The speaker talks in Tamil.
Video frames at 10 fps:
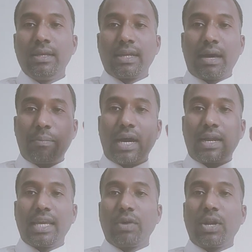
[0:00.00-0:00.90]
நம்ம
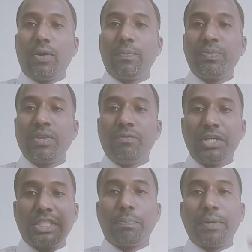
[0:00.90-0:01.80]
அனைவரும்
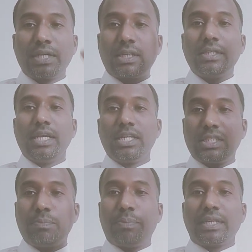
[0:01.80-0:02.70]
விழிச்சு பெற்று
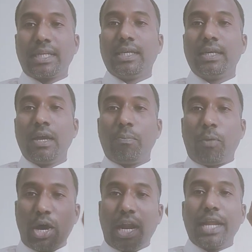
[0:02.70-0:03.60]
எழுச்சி பெற்று
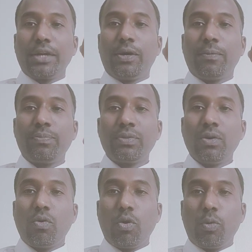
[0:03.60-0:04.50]
போராடணும்
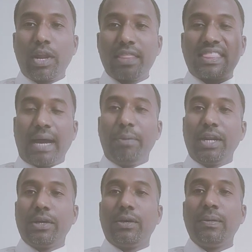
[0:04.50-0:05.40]
ஒவ்வொரு
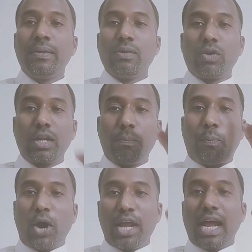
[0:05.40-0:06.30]
தமிழனும் ஒரு
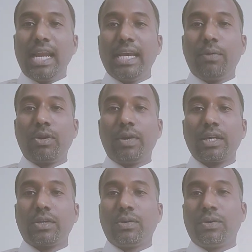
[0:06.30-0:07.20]
போராளியாக
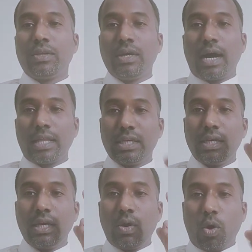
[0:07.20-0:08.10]
உருவெடுக்கணும் அது
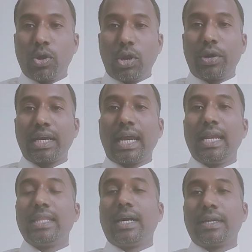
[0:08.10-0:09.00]
உங்களோட
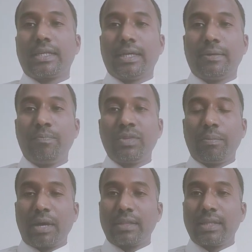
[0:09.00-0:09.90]
கையில் தான் இருக்குது
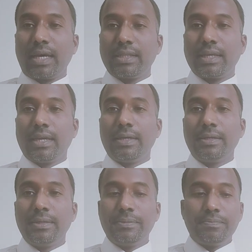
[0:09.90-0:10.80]
மறந்துடாதீங்க
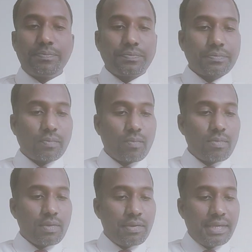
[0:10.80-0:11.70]

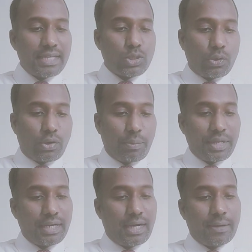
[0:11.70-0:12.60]
ஏன் சொல்கிறோம்
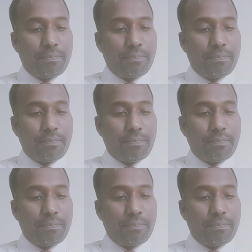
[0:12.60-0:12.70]
அப்படின்னா